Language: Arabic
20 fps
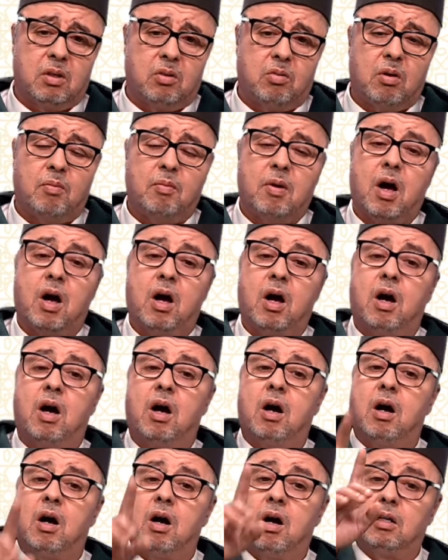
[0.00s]
وما
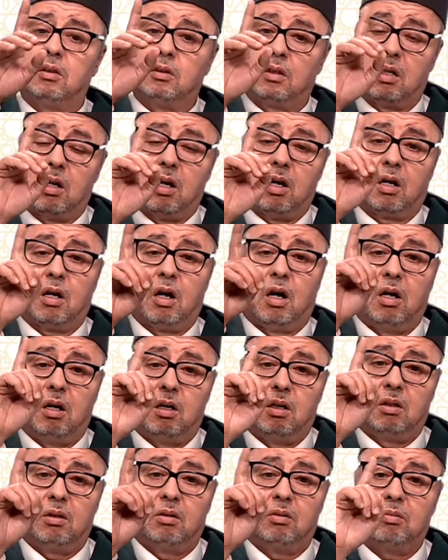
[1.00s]
ادراك
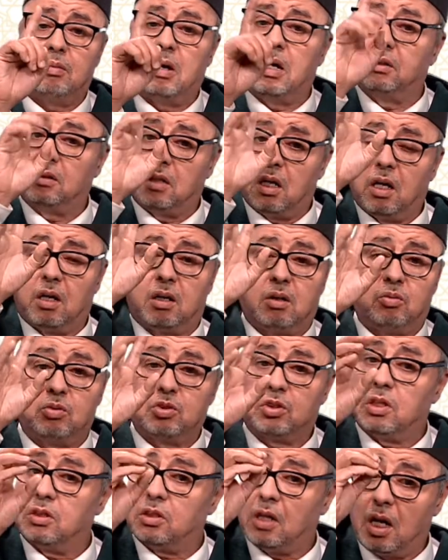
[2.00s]
ما ادراك
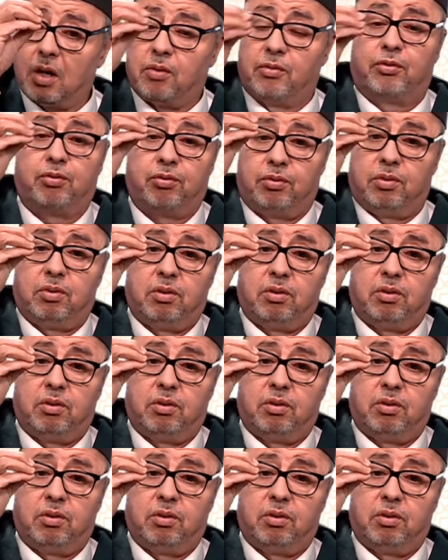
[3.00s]
واش كتعرف